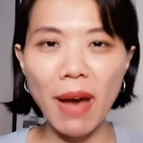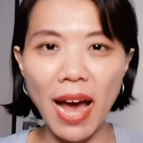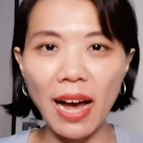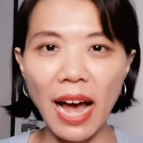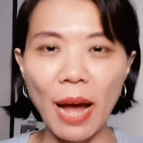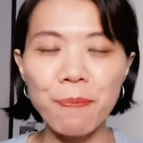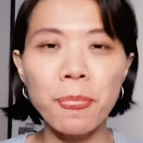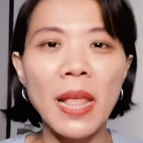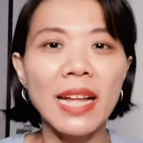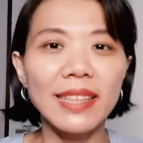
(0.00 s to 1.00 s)
มากๆค่ะ
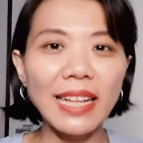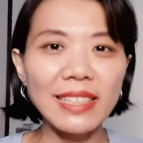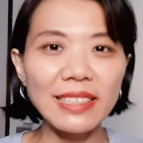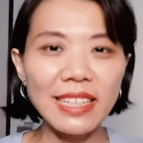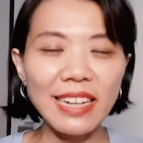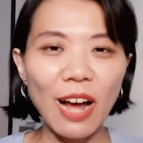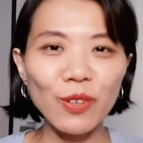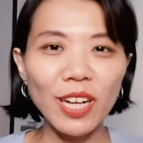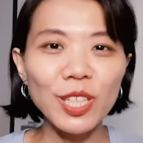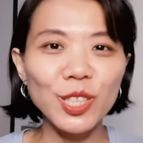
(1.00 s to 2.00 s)
แต่จริงๆแล้ว
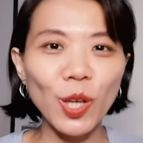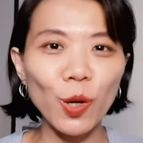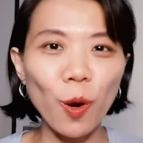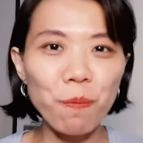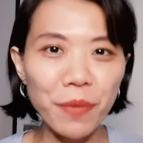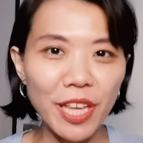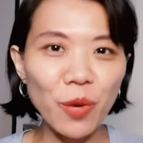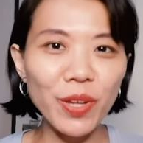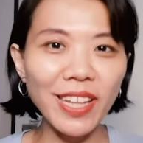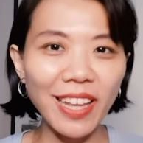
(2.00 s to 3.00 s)
เนอะจอยก็มี
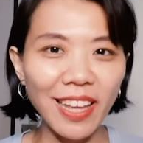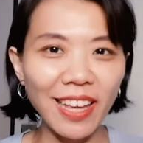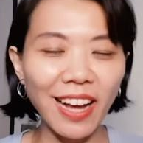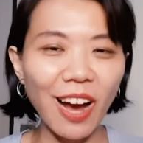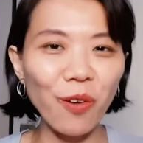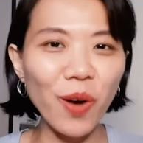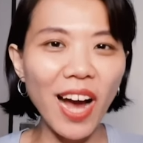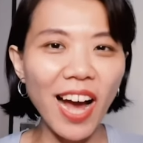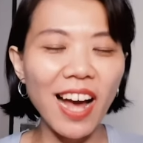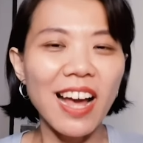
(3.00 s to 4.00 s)
วิธีอีกค่ะ
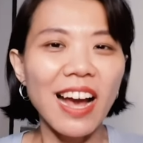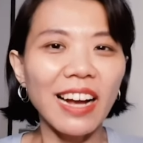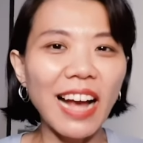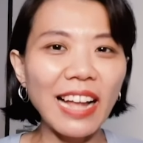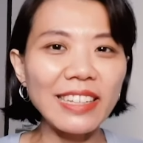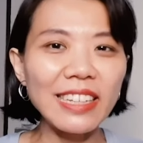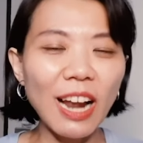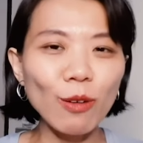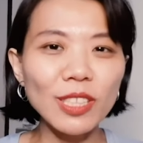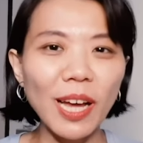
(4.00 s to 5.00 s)
ว่าการที่
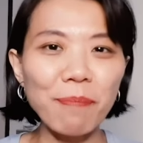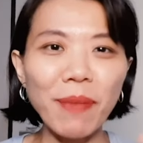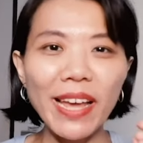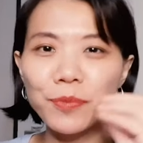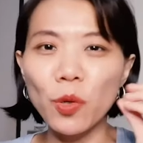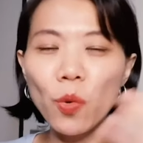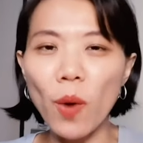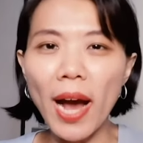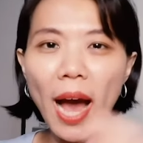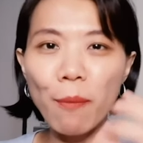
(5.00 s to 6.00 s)
เราจะไปดู
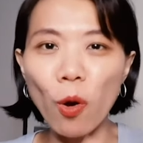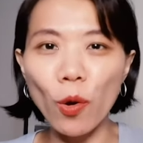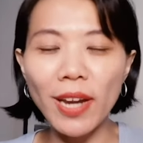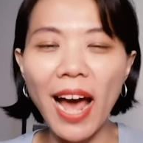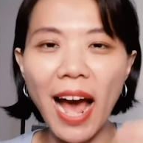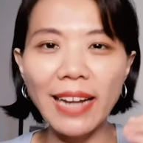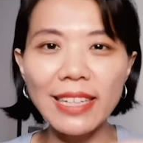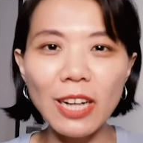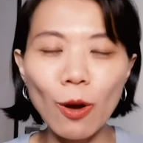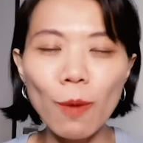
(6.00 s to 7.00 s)
ว่าคำค้นหา
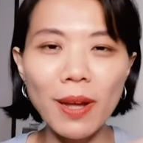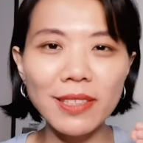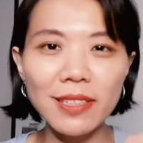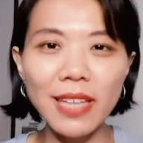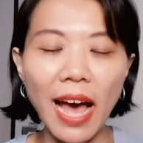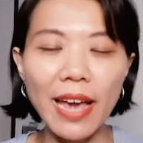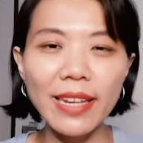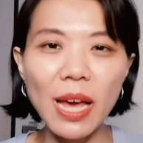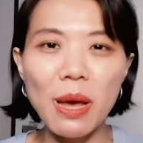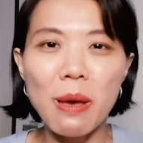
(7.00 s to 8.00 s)
ที่เรากำลังจะใช้
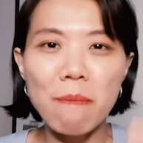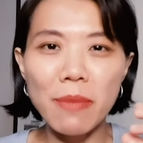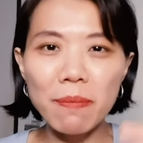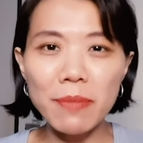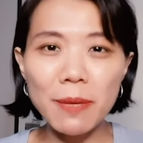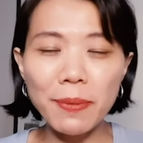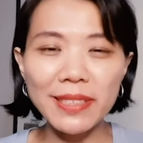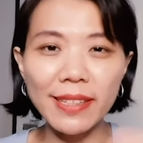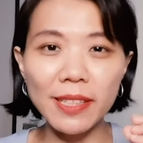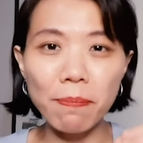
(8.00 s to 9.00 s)
เนี่ยมันมีประ
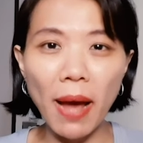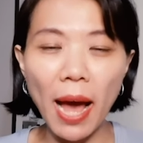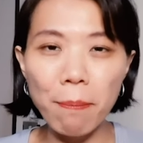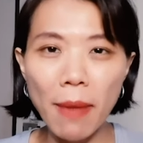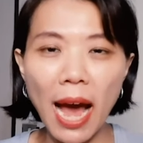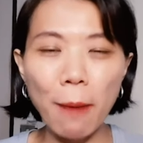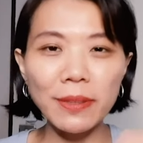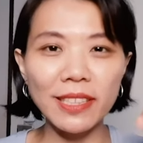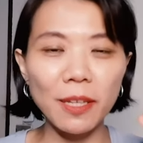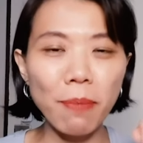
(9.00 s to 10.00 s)
สิทธิภาพมากป
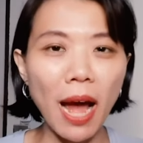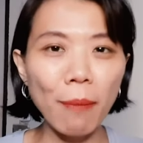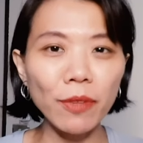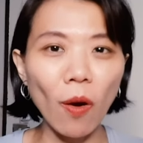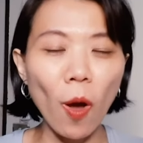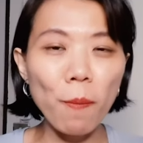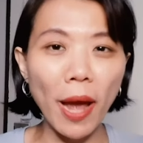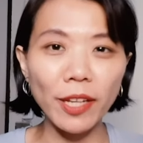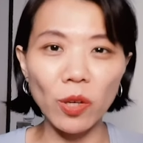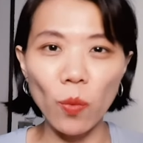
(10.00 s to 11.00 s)
ระสิทธิภาพน้อยห
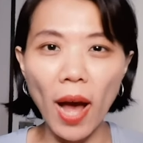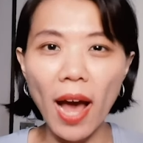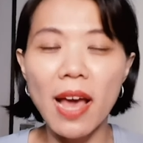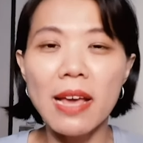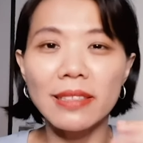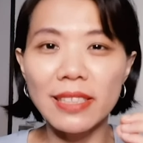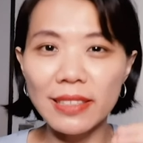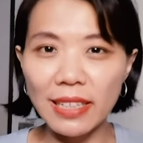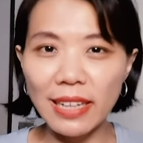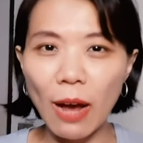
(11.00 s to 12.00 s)
มายถึงว่าจ
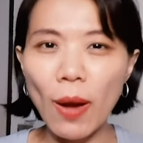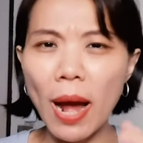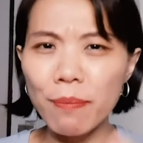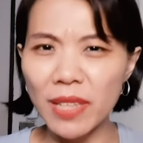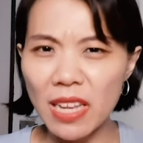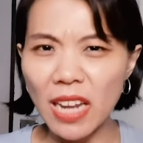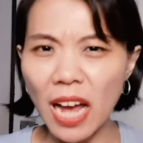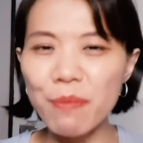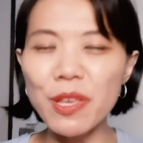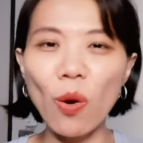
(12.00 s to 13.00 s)
ริงๆแล้วคำนี้นะ
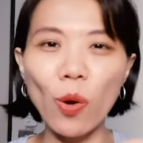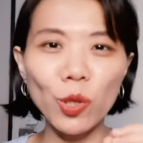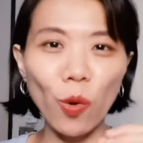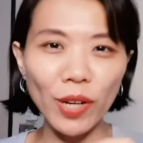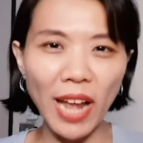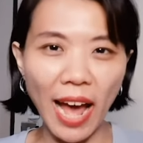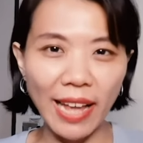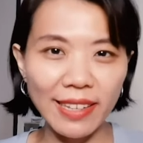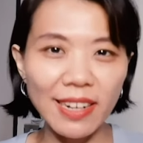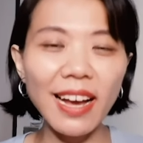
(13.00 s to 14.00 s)
มีคนค้นหา
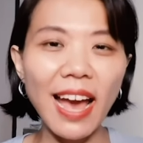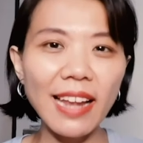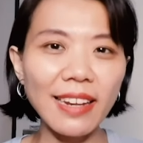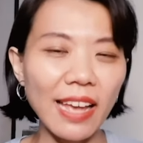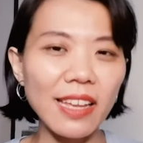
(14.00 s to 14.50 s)
เยอะแค่ไหน